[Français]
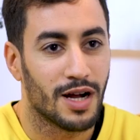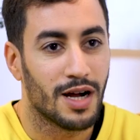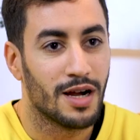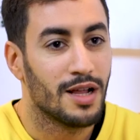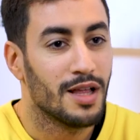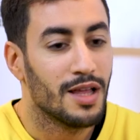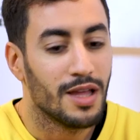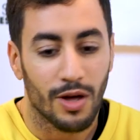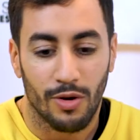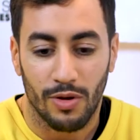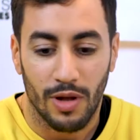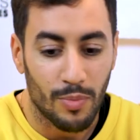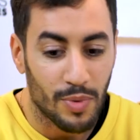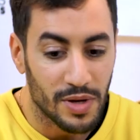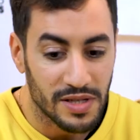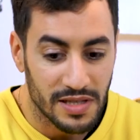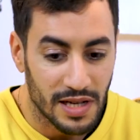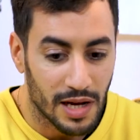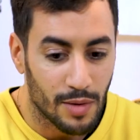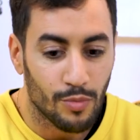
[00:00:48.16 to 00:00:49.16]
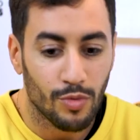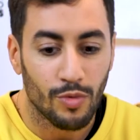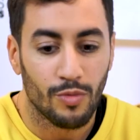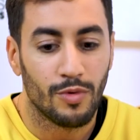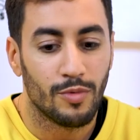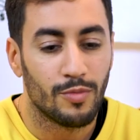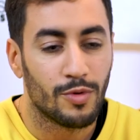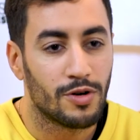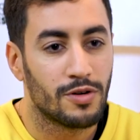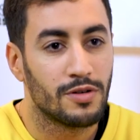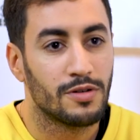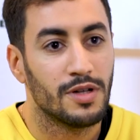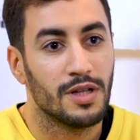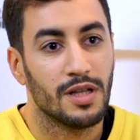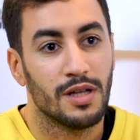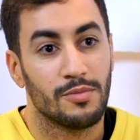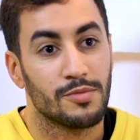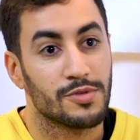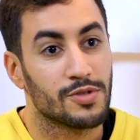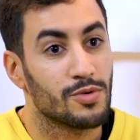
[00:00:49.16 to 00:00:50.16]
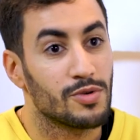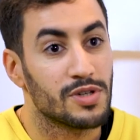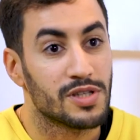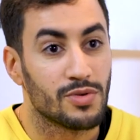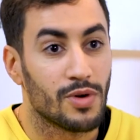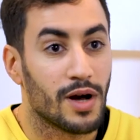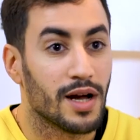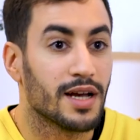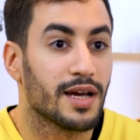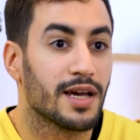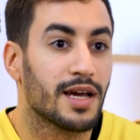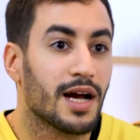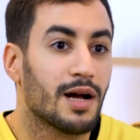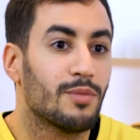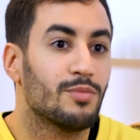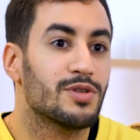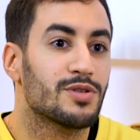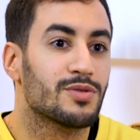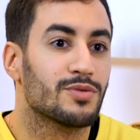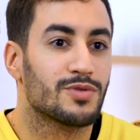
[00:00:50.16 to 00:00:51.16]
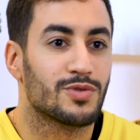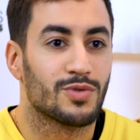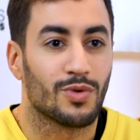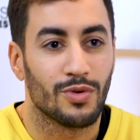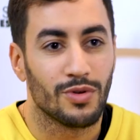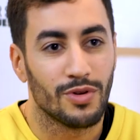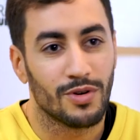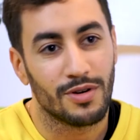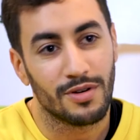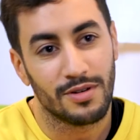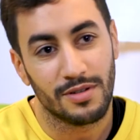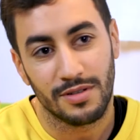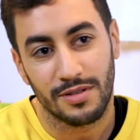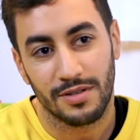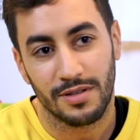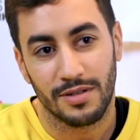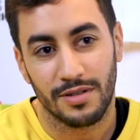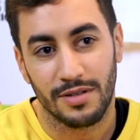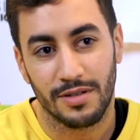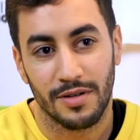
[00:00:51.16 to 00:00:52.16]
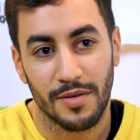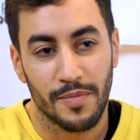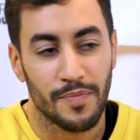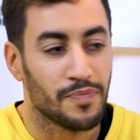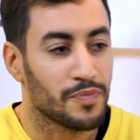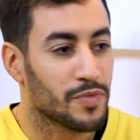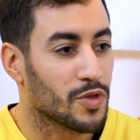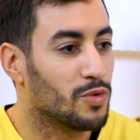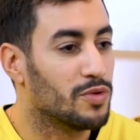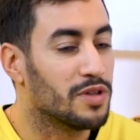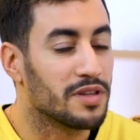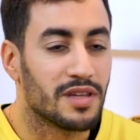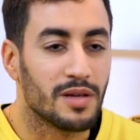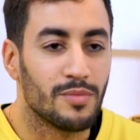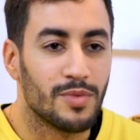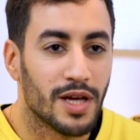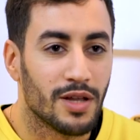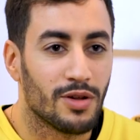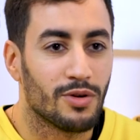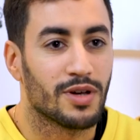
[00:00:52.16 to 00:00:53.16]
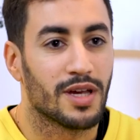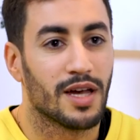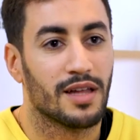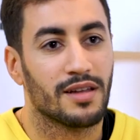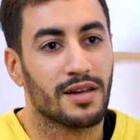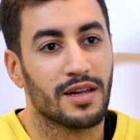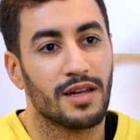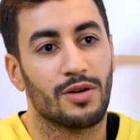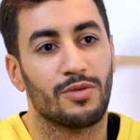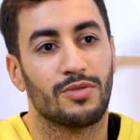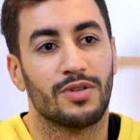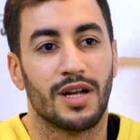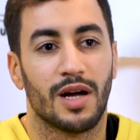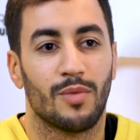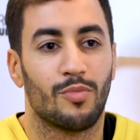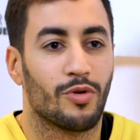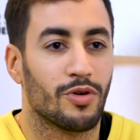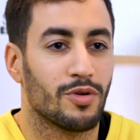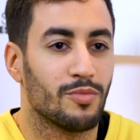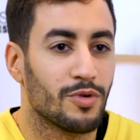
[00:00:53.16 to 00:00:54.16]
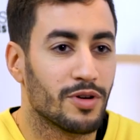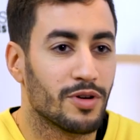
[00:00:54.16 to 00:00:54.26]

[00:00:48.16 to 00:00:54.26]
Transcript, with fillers: là. On a passé un bon moment, parce qu'ils sont agréables, ils sont souriants, on était bien encadrés, on est là pour une